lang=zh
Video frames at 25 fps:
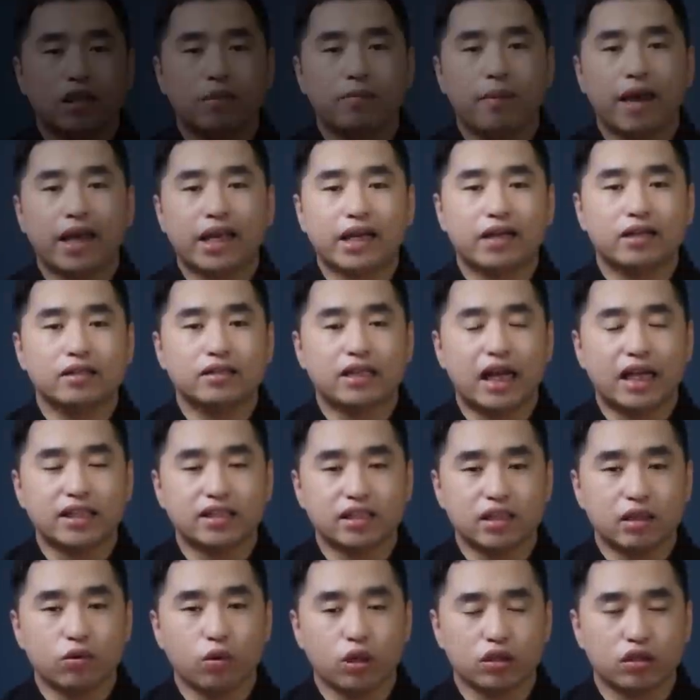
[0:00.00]
那迈克尔·加
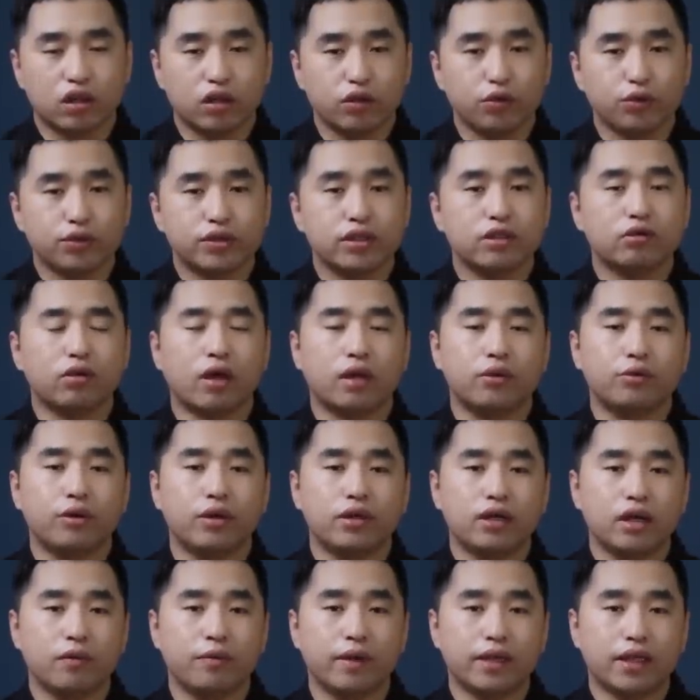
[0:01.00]
吉洛的律师团队
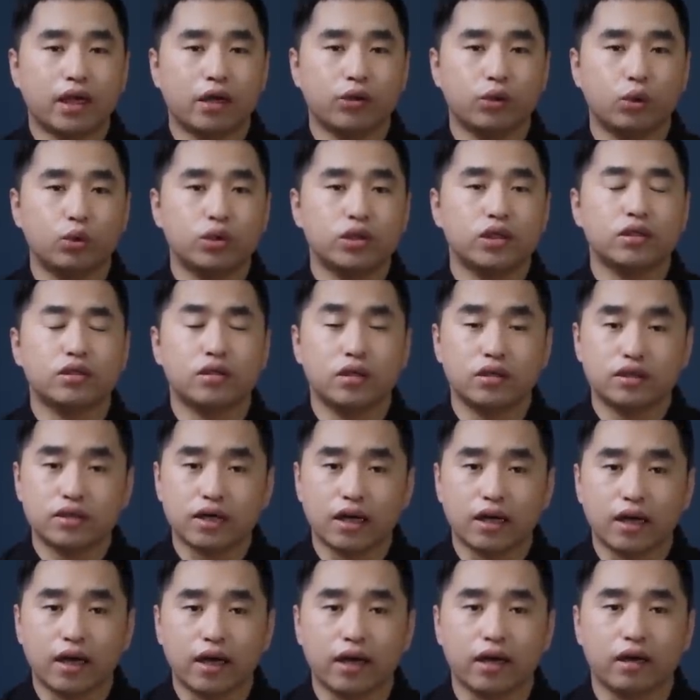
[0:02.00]
认为他有精神
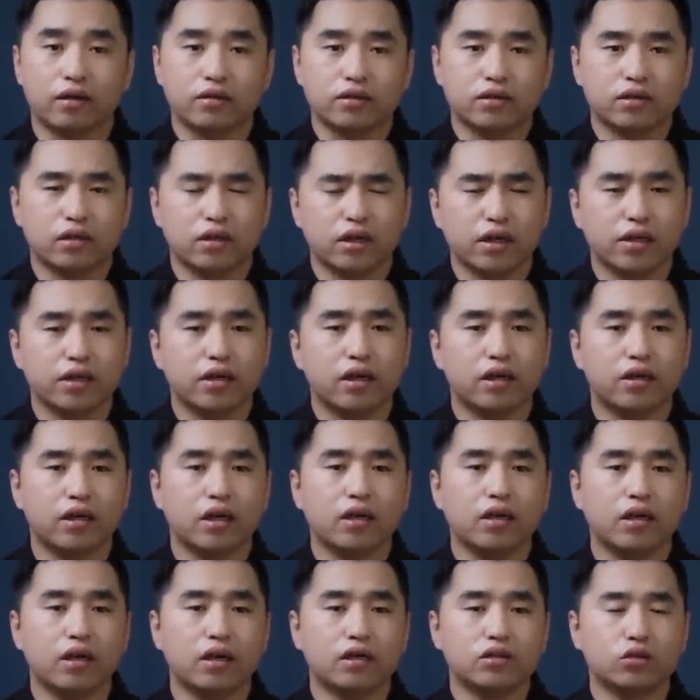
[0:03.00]
障碍，是另一个
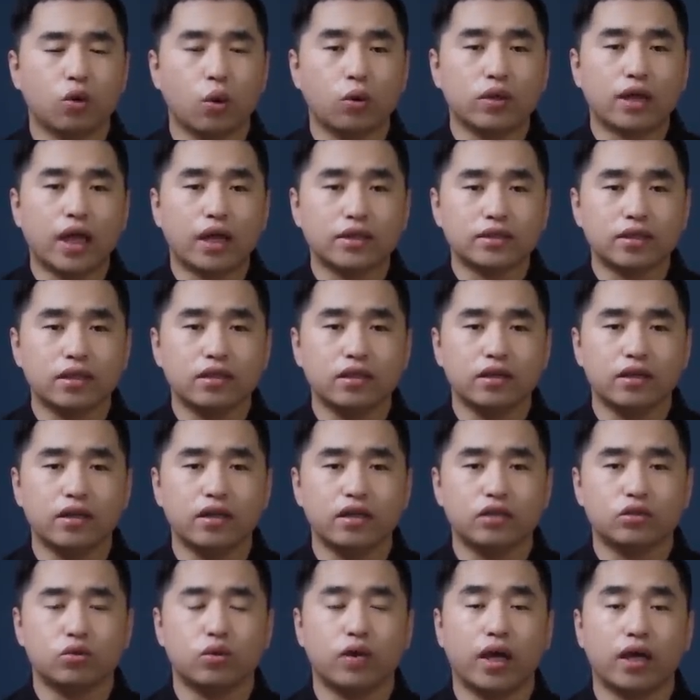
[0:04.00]
人格从他身体
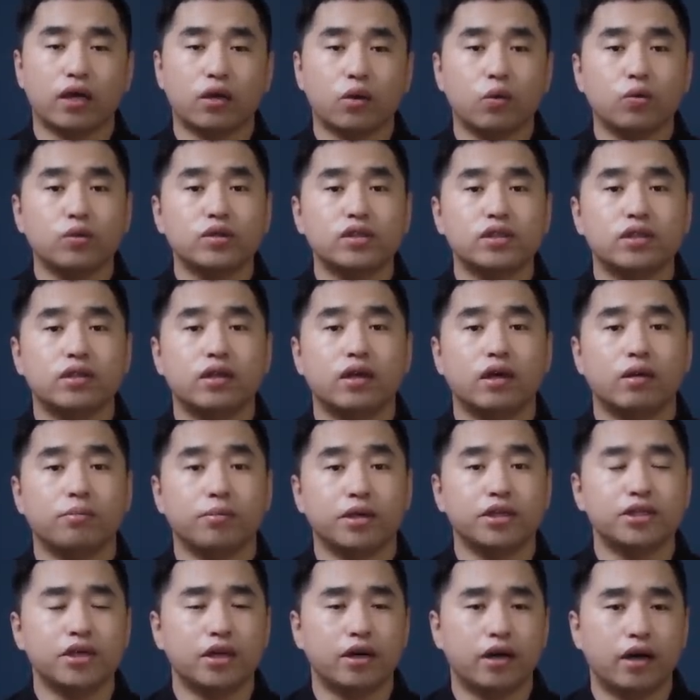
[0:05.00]
里出来攻击了
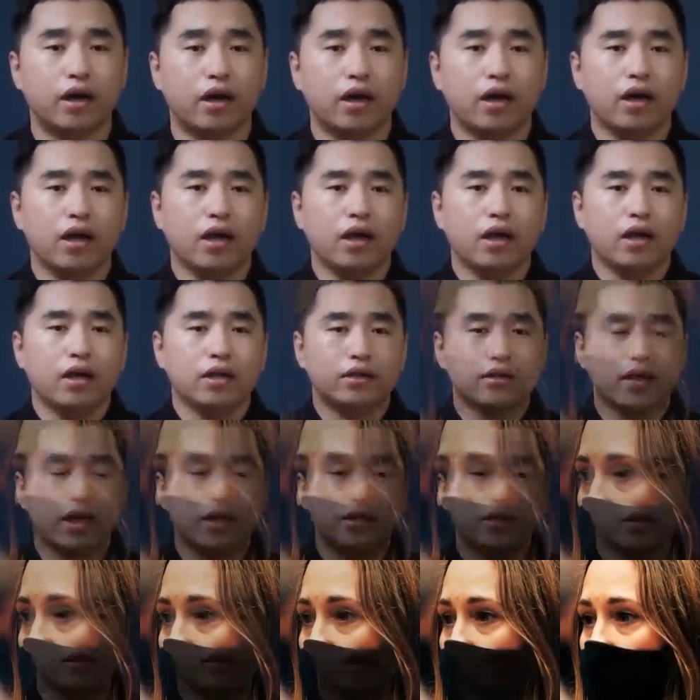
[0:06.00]
米歇尔。但是